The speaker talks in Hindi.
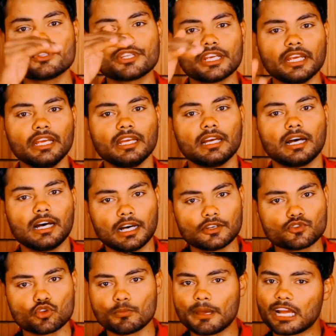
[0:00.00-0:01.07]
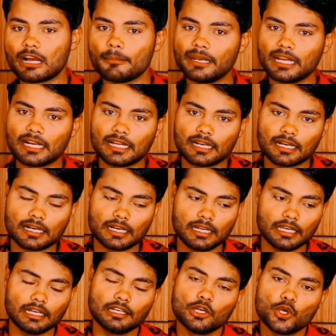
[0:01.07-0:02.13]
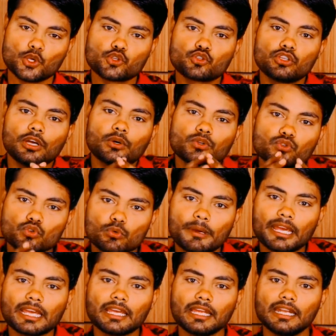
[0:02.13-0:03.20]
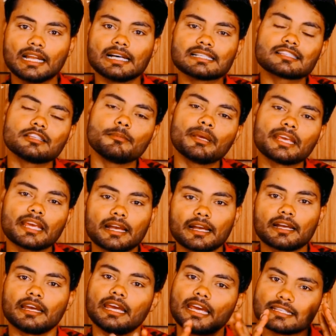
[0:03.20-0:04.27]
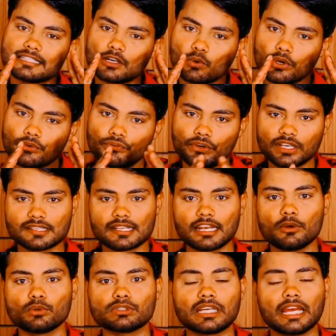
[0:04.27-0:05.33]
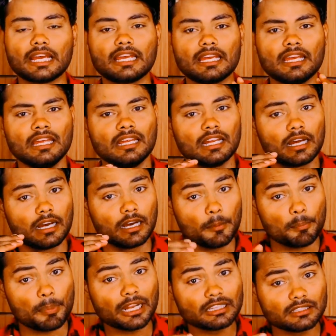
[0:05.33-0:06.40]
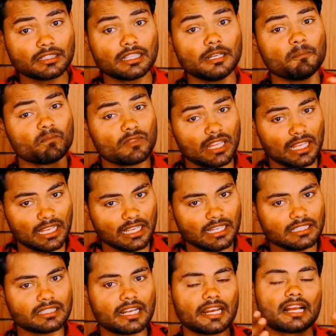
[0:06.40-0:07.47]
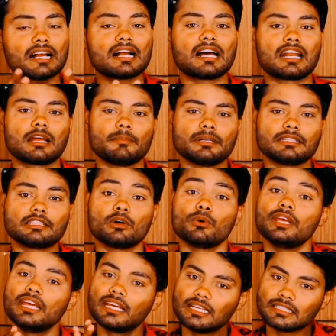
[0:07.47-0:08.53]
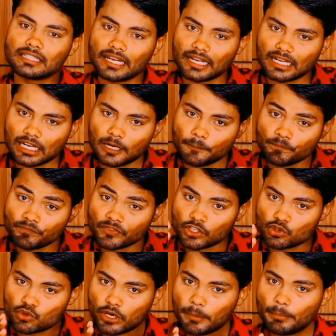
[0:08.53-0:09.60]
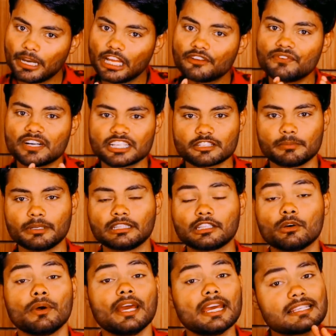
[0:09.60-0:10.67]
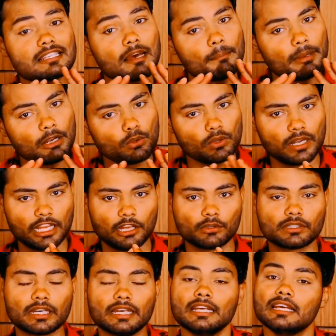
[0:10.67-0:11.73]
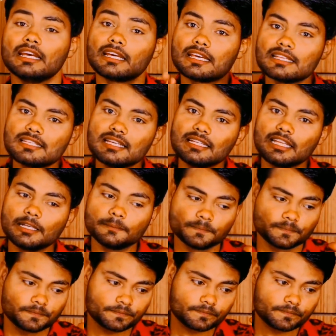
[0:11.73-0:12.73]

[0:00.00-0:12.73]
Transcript: मुझे सुबह का मैंने खाना खा लिया देखो सुबह के नाश्ते में क्या ऐसा कोई फिक्स नहीं होता है कि प्रतिदिन एक ही तरह का खाना बनता हो एक ही तरह का जो है ब्रेकफास्ट बनता हो ऐसा बिल्कुल नहीं होता है किसी दिन